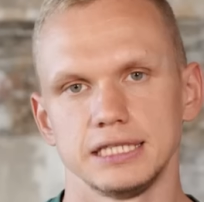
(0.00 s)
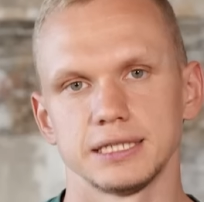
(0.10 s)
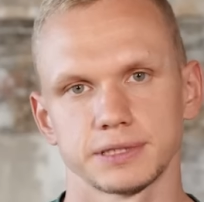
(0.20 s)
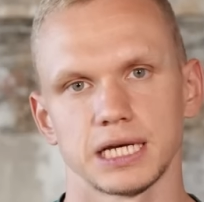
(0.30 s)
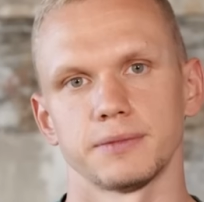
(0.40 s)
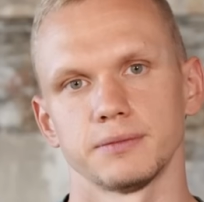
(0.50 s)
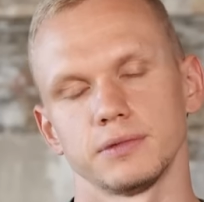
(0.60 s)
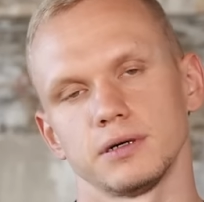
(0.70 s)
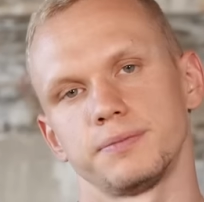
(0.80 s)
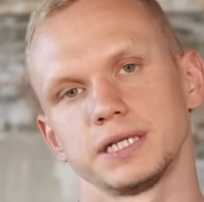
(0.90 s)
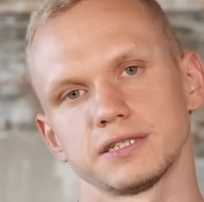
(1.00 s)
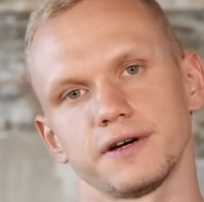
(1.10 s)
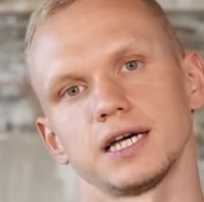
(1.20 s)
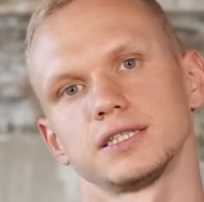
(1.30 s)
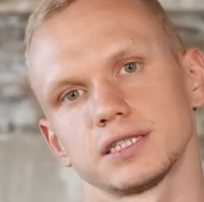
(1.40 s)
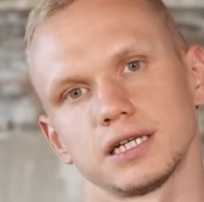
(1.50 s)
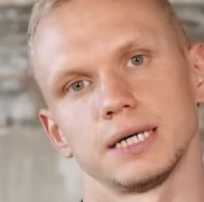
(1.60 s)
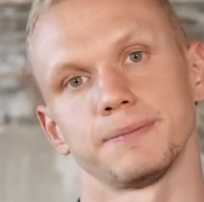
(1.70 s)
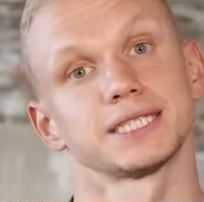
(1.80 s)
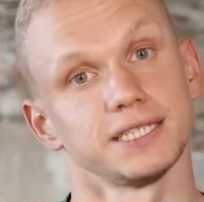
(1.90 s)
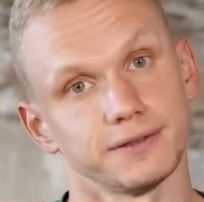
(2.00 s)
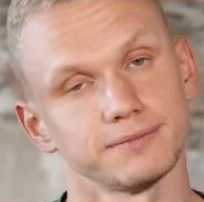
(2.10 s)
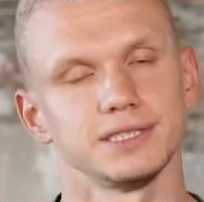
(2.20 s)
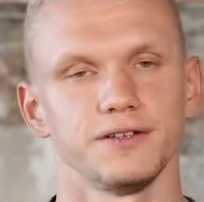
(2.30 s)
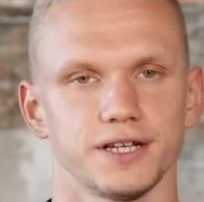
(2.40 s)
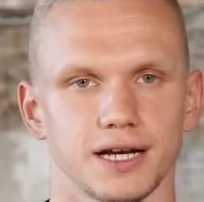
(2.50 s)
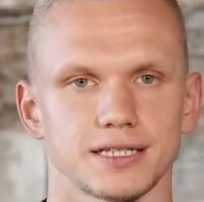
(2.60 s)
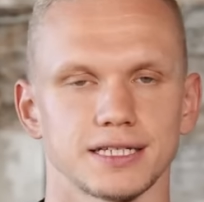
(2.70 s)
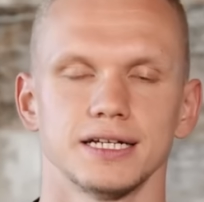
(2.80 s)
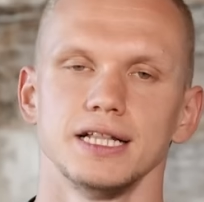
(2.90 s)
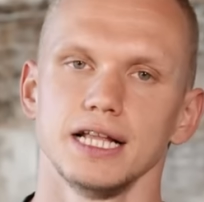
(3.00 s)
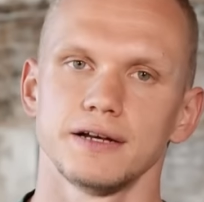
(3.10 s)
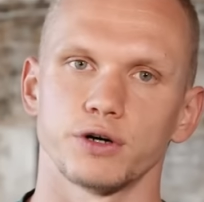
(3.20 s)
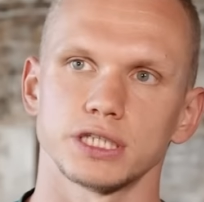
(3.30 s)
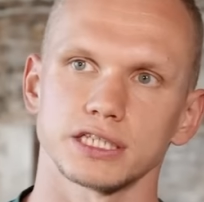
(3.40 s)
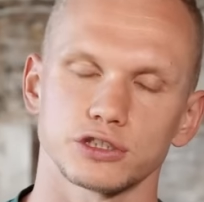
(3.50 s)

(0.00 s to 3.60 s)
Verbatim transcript: и тем самым э, призывает к позывам дефекации. Вот, это